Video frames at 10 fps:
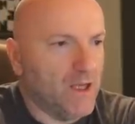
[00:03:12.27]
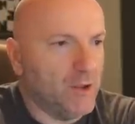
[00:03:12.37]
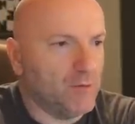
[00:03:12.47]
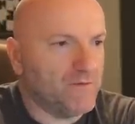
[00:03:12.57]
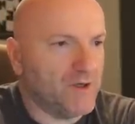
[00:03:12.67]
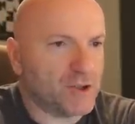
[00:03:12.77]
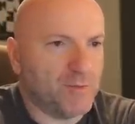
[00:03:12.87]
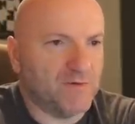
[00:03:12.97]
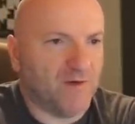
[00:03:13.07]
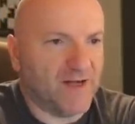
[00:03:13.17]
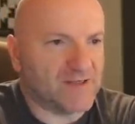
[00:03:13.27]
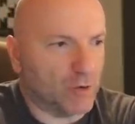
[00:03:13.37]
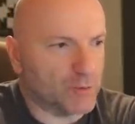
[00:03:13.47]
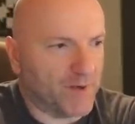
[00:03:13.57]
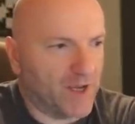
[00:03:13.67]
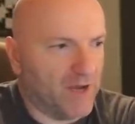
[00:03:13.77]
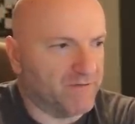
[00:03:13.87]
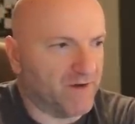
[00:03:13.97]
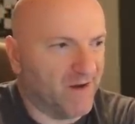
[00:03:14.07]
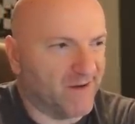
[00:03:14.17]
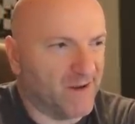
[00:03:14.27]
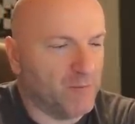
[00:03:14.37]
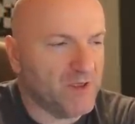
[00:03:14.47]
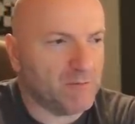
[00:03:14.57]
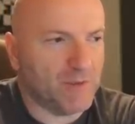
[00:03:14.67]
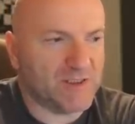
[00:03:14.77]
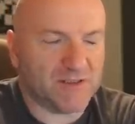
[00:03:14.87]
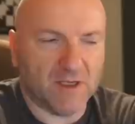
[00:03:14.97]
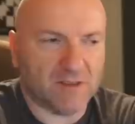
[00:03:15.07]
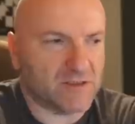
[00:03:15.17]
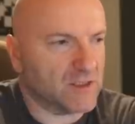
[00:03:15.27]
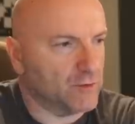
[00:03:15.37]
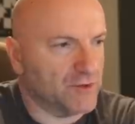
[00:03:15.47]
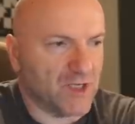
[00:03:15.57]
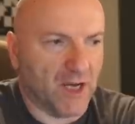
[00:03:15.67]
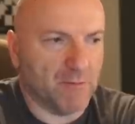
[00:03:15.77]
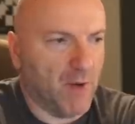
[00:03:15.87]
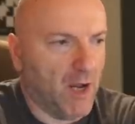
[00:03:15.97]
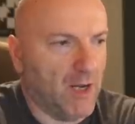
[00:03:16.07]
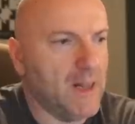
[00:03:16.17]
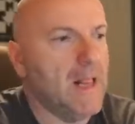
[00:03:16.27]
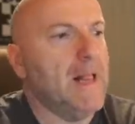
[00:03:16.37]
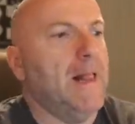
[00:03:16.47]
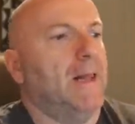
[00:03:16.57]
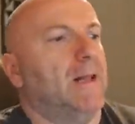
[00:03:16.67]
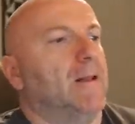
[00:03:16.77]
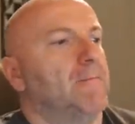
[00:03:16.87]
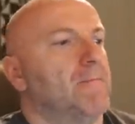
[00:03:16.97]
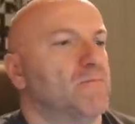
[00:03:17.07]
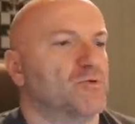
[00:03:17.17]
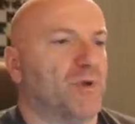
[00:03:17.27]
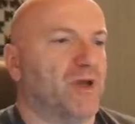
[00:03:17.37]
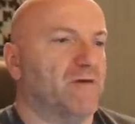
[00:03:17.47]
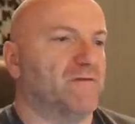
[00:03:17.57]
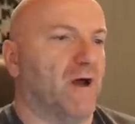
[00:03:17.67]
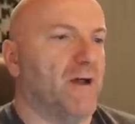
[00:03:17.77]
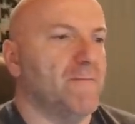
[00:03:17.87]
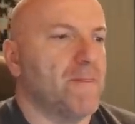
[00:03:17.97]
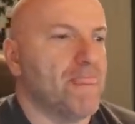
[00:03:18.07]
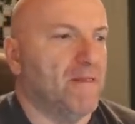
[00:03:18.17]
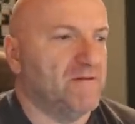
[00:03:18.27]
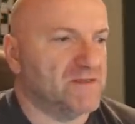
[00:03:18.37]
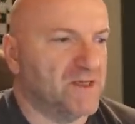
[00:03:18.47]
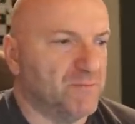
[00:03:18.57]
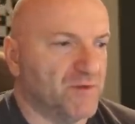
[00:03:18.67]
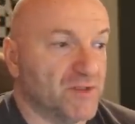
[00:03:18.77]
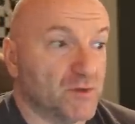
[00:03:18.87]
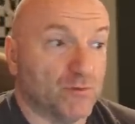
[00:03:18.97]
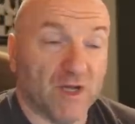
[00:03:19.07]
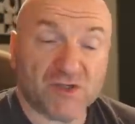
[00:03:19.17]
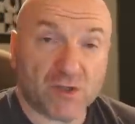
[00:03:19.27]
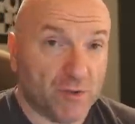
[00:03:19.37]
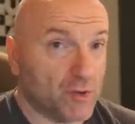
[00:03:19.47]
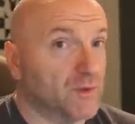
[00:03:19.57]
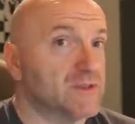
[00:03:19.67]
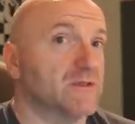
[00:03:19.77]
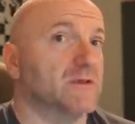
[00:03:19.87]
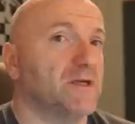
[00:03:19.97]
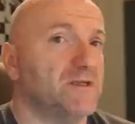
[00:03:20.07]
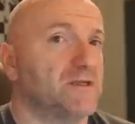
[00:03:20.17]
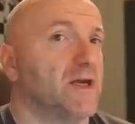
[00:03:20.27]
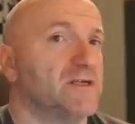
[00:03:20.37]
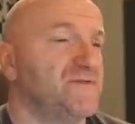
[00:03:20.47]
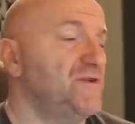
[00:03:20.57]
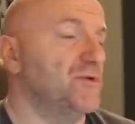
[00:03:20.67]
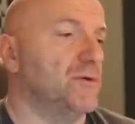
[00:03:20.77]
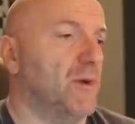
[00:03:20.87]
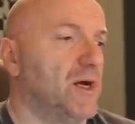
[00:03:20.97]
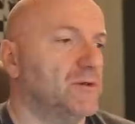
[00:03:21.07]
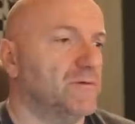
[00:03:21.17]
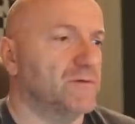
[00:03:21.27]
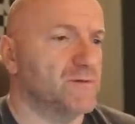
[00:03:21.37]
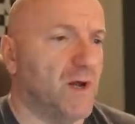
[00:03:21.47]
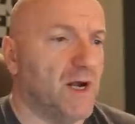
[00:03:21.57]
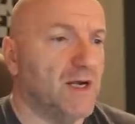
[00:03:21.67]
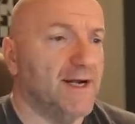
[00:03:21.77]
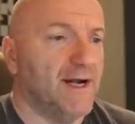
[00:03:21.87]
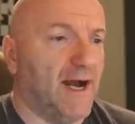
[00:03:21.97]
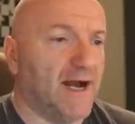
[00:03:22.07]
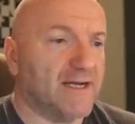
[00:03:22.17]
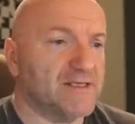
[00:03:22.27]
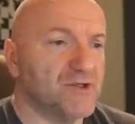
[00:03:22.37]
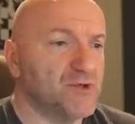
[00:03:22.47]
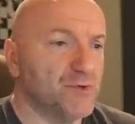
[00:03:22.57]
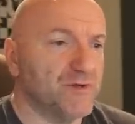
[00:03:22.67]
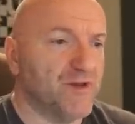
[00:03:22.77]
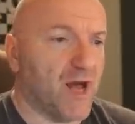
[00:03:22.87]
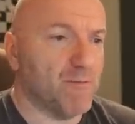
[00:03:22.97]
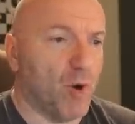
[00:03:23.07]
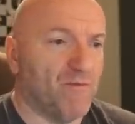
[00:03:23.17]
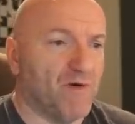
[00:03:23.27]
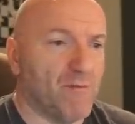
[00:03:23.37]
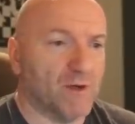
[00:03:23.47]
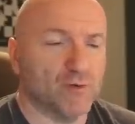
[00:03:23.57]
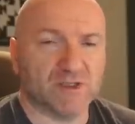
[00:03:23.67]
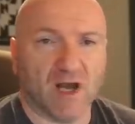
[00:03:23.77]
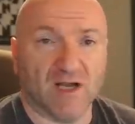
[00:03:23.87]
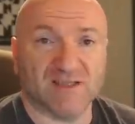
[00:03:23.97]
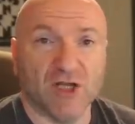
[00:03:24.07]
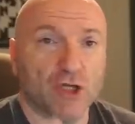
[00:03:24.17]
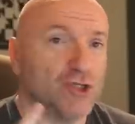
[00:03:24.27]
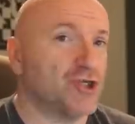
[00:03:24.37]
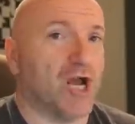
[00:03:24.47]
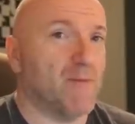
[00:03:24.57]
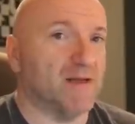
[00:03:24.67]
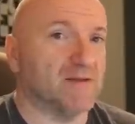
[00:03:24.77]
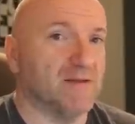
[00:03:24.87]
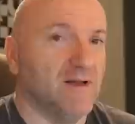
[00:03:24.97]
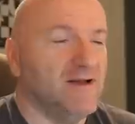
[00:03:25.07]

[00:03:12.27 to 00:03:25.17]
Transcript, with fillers: Hin und wieder spielt Weiß auch Springer F3. Gegen mich im Blitzen ehrlich gesagt noch nicht einmal ähm, Springer F3. Das gibt es und dazu habe ich übrigens ein richtig geiles Video gemacht und zwar 18 Züge Damenopfer Magnus Carlsen Schachmatt.